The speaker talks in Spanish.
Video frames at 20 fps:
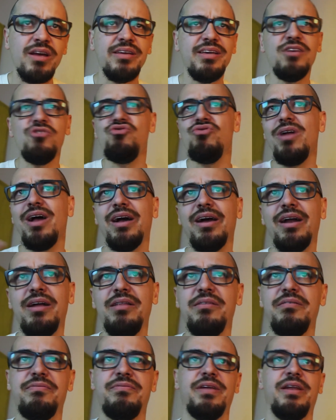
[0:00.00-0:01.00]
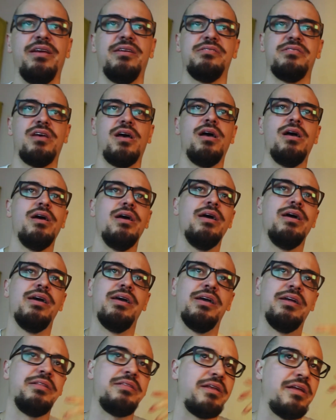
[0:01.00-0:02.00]
Y es una gran diferencia
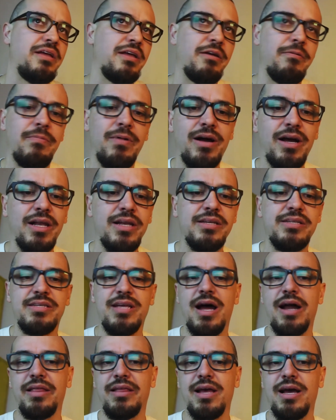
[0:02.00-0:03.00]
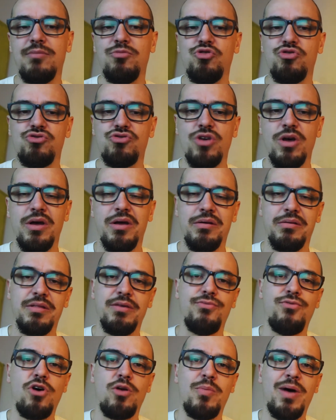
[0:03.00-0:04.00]
entre evangelizar, digamos,
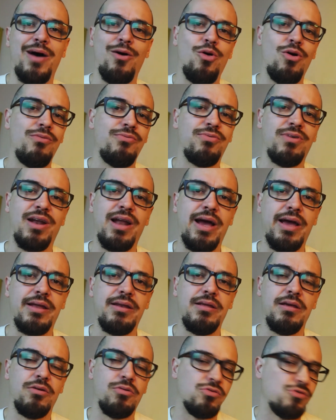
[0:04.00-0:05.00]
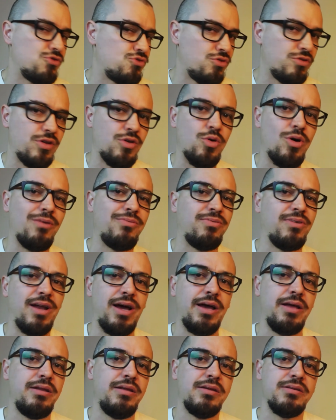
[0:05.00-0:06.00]
de forma offline, y cuando yo digo
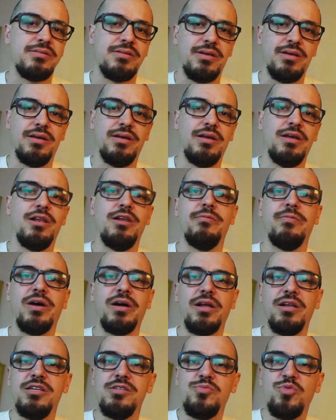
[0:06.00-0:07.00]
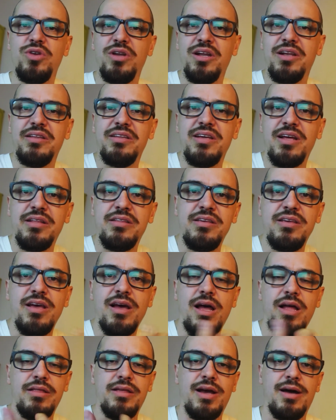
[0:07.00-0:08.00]
offline es eh, el evangelismo en el día a
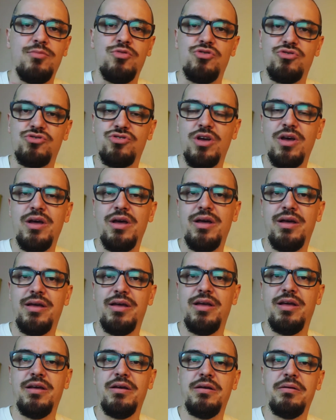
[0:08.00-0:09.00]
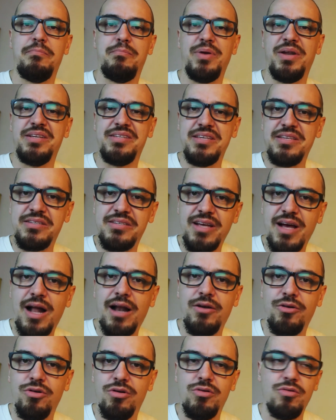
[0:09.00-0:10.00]
día, digamos, eh,
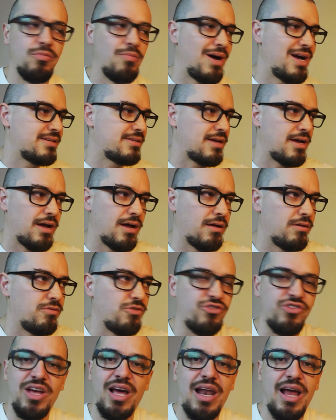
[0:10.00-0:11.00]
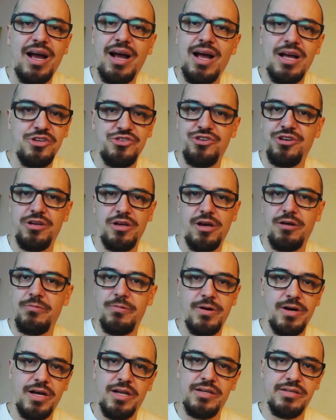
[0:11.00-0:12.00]
presencial, ¿no? Vas a, no sé, a la calle a
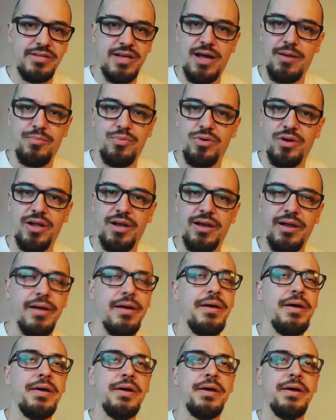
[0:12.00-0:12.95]
evangelizar, ponele.